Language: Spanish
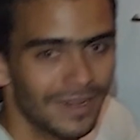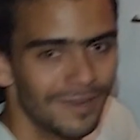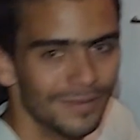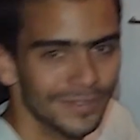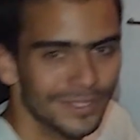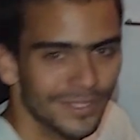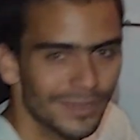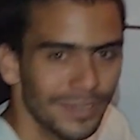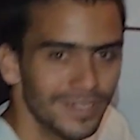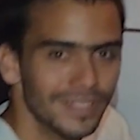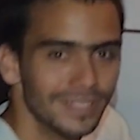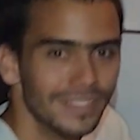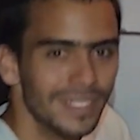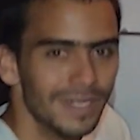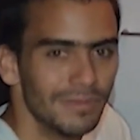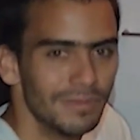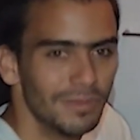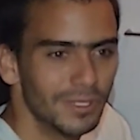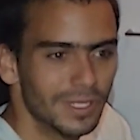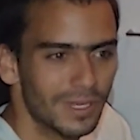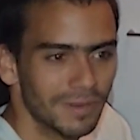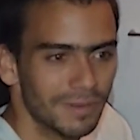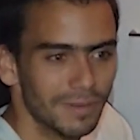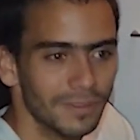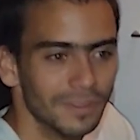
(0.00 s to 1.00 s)
vamos a ver si les
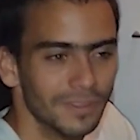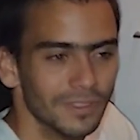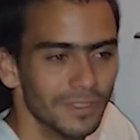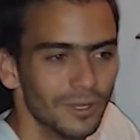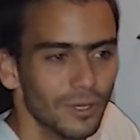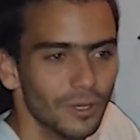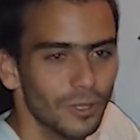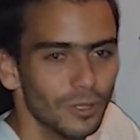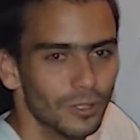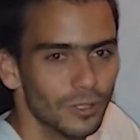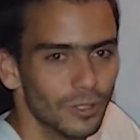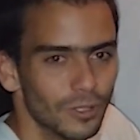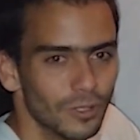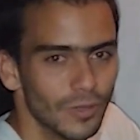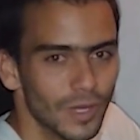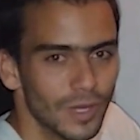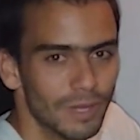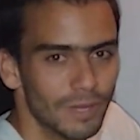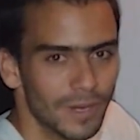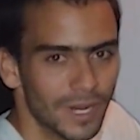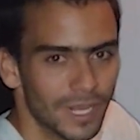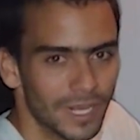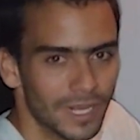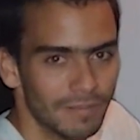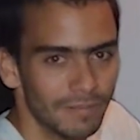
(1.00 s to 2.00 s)
mostramos otro lugar
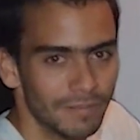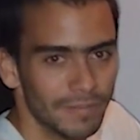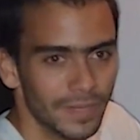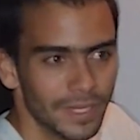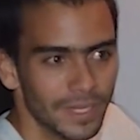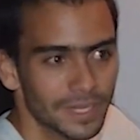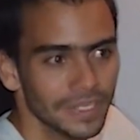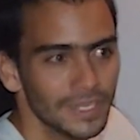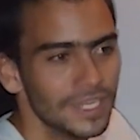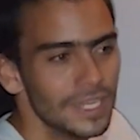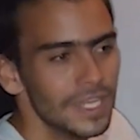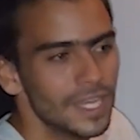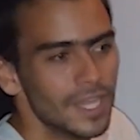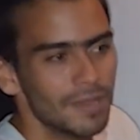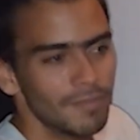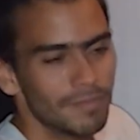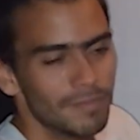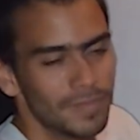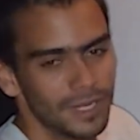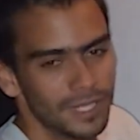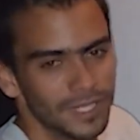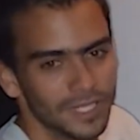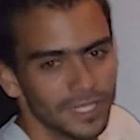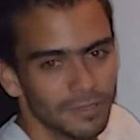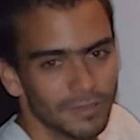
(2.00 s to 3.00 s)
para acampar.
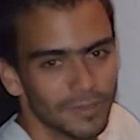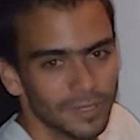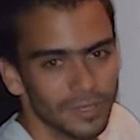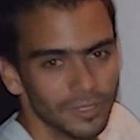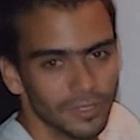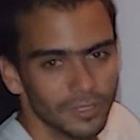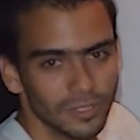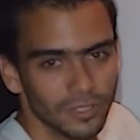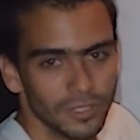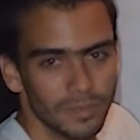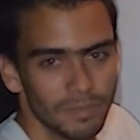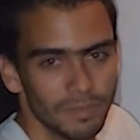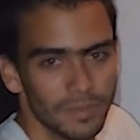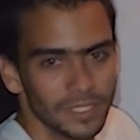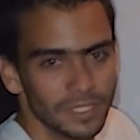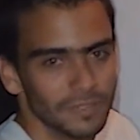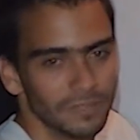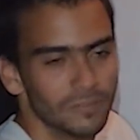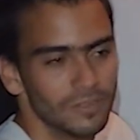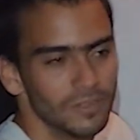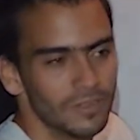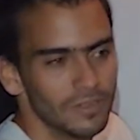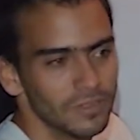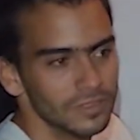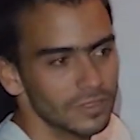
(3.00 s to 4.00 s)
Mañana cuando nos despertemos
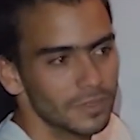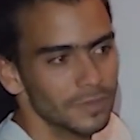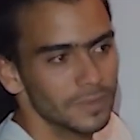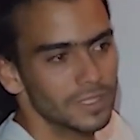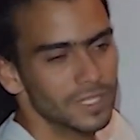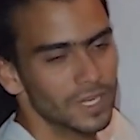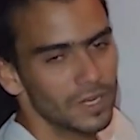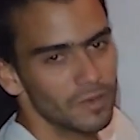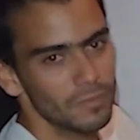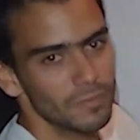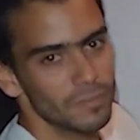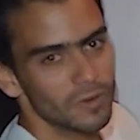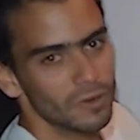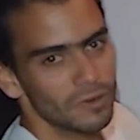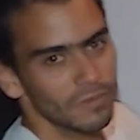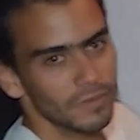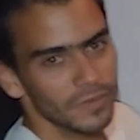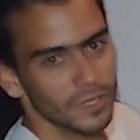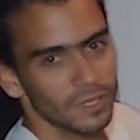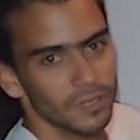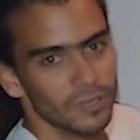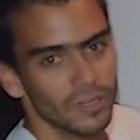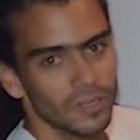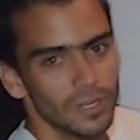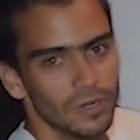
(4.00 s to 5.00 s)
les vamos a mostrar un poco
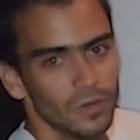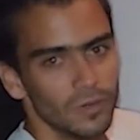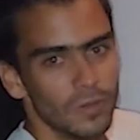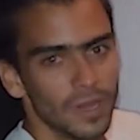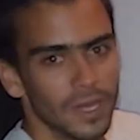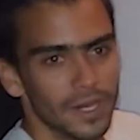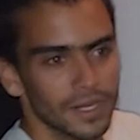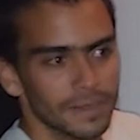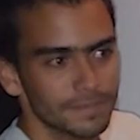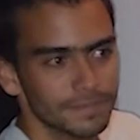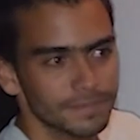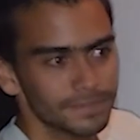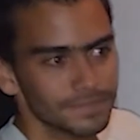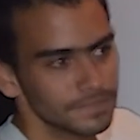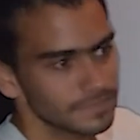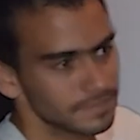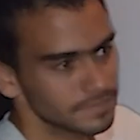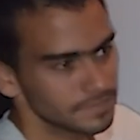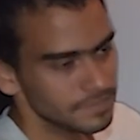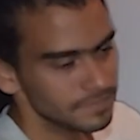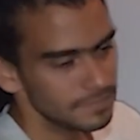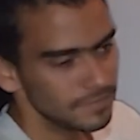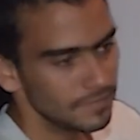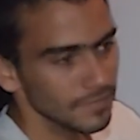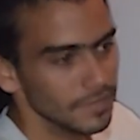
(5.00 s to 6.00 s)
mejor el lugar.
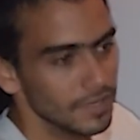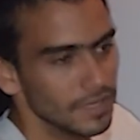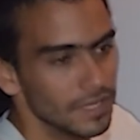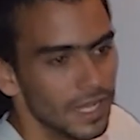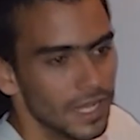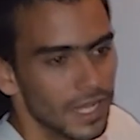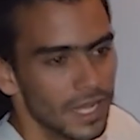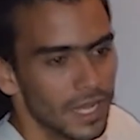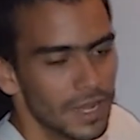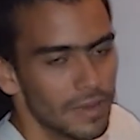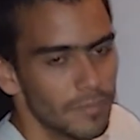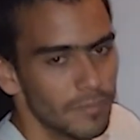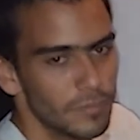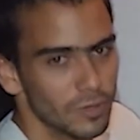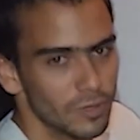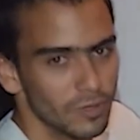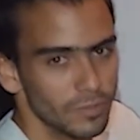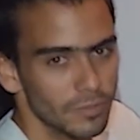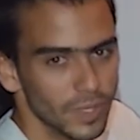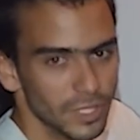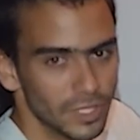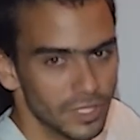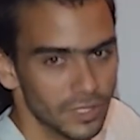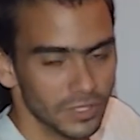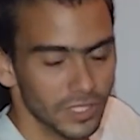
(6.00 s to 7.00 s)
Acá a pocos
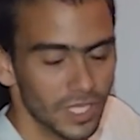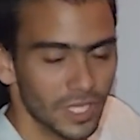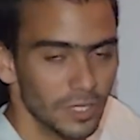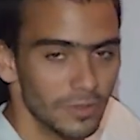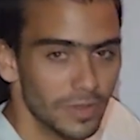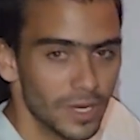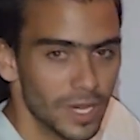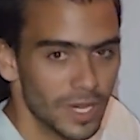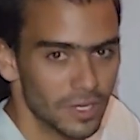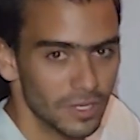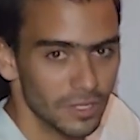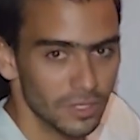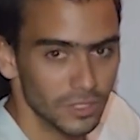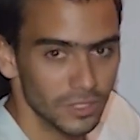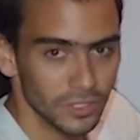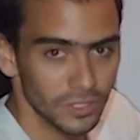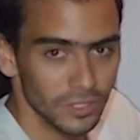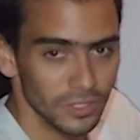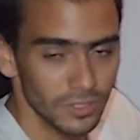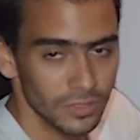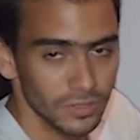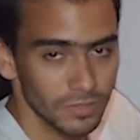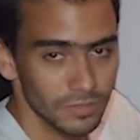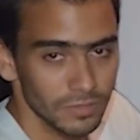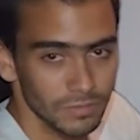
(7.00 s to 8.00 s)
metros hay un arroyo
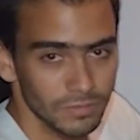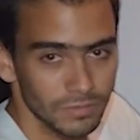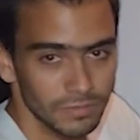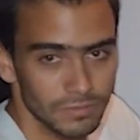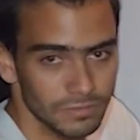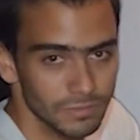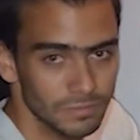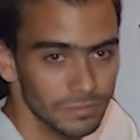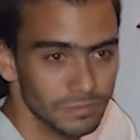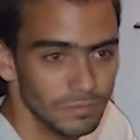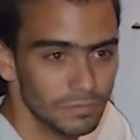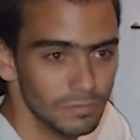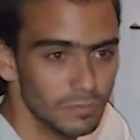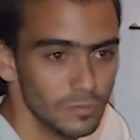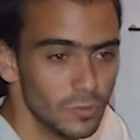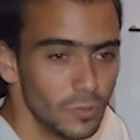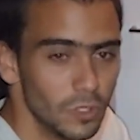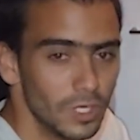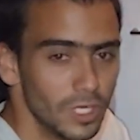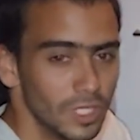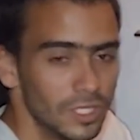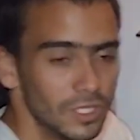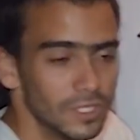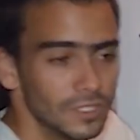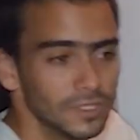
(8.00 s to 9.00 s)
muy
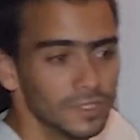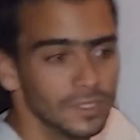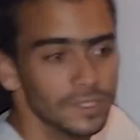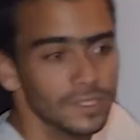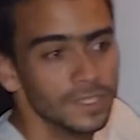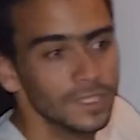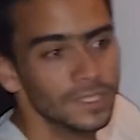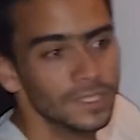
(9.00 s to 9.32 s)
lindo